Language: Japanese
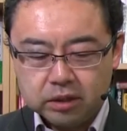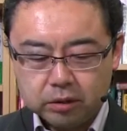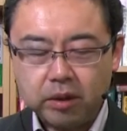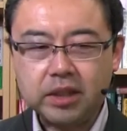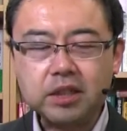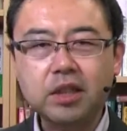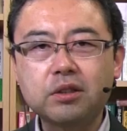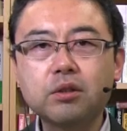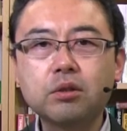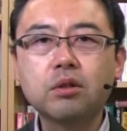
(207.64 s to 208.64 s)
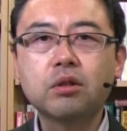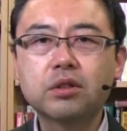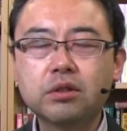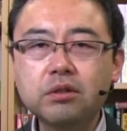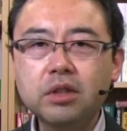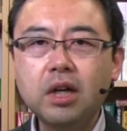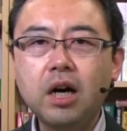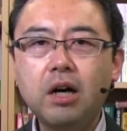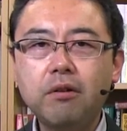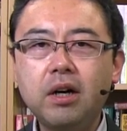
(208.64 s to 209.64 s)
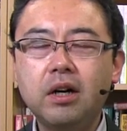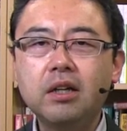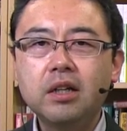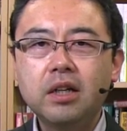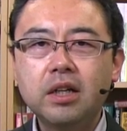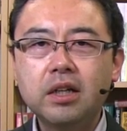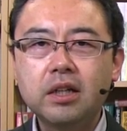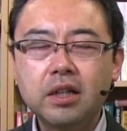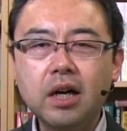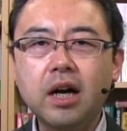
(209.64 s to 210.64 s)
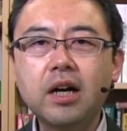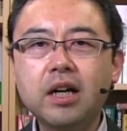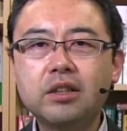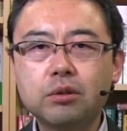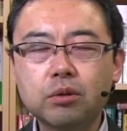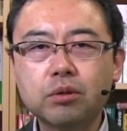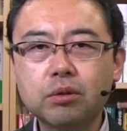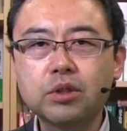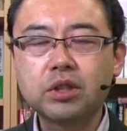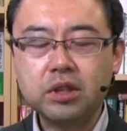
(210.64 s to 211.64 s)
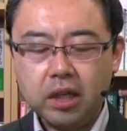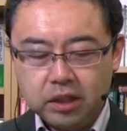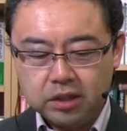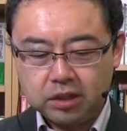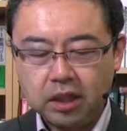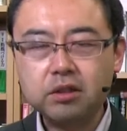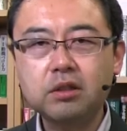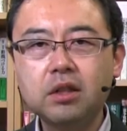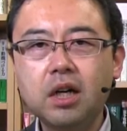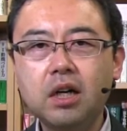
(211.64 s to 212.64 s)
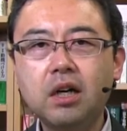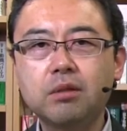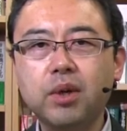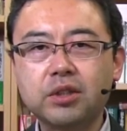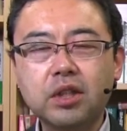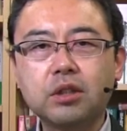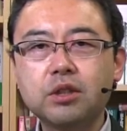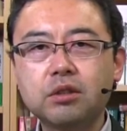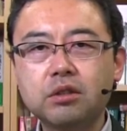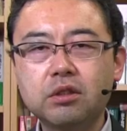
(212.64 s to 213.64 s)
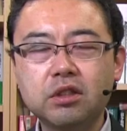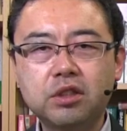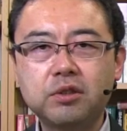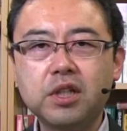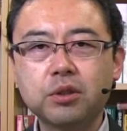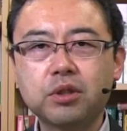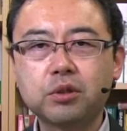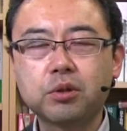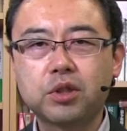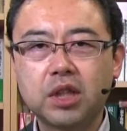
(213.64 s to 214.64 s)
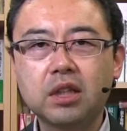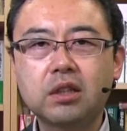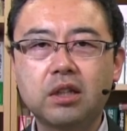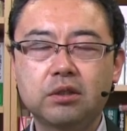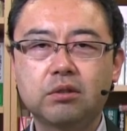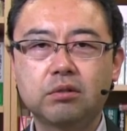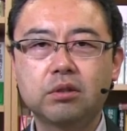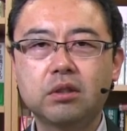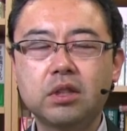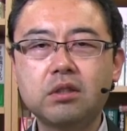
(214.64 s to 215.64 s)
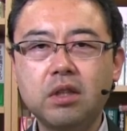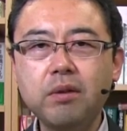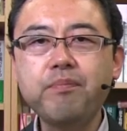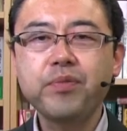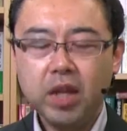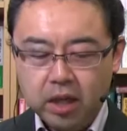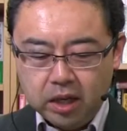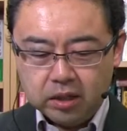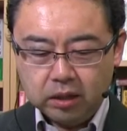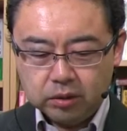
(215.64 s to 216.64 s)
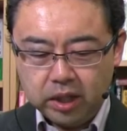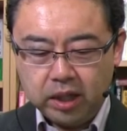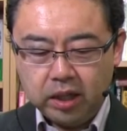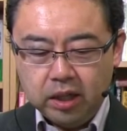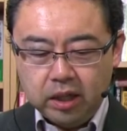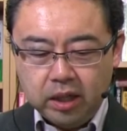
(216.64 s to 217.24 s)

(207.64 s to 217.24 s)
それはなぜかというと、作った側は、が考えてることと実際に使ってる側が、使うシチュエーションってちょっと違ったりするんですね。なので、